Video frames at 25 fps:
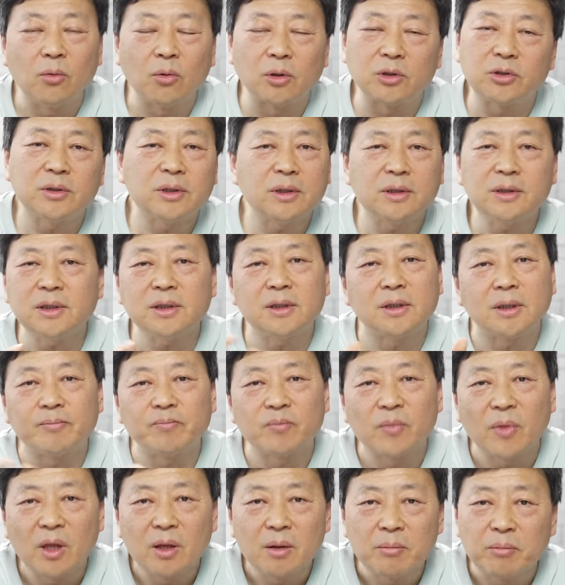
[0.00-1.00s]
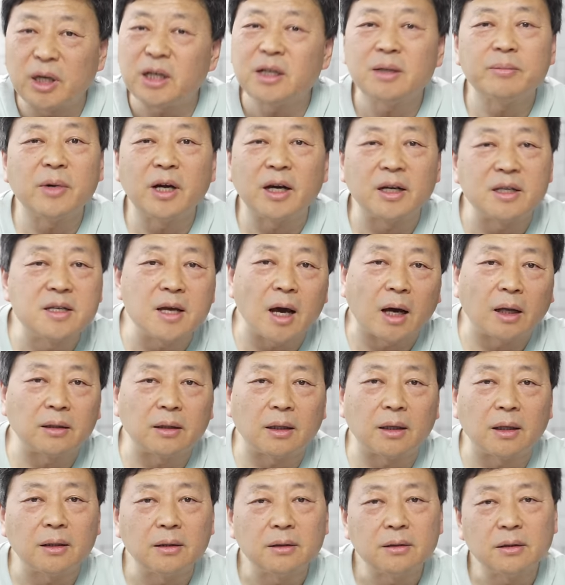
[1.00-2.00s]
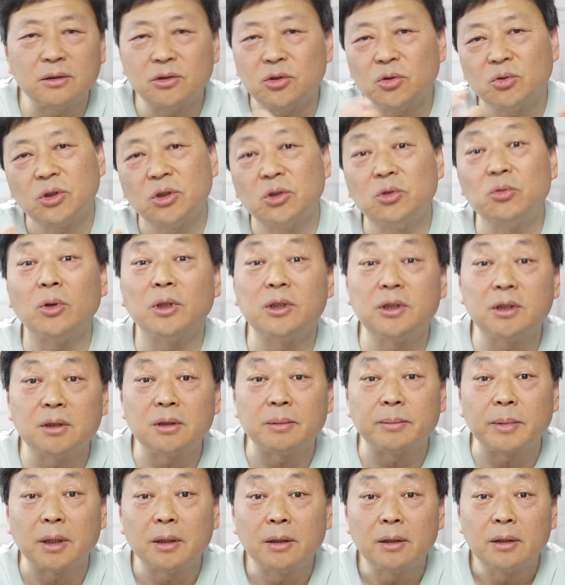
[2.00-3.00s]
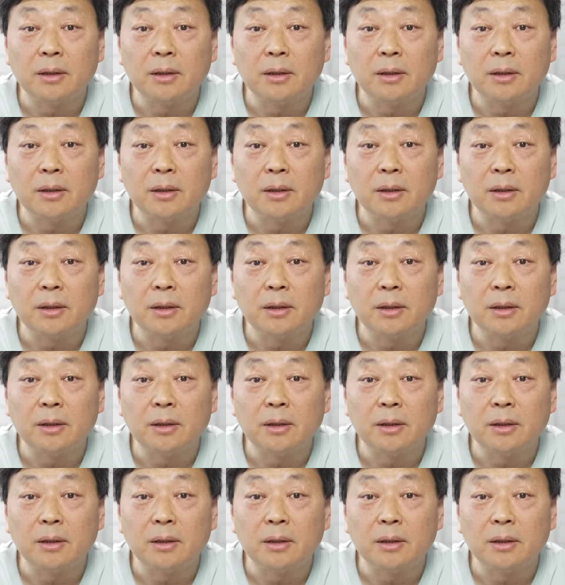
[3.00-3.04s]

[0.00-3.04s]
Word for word: 我觉得这个没什么可讲的了，那就是弱智嘛。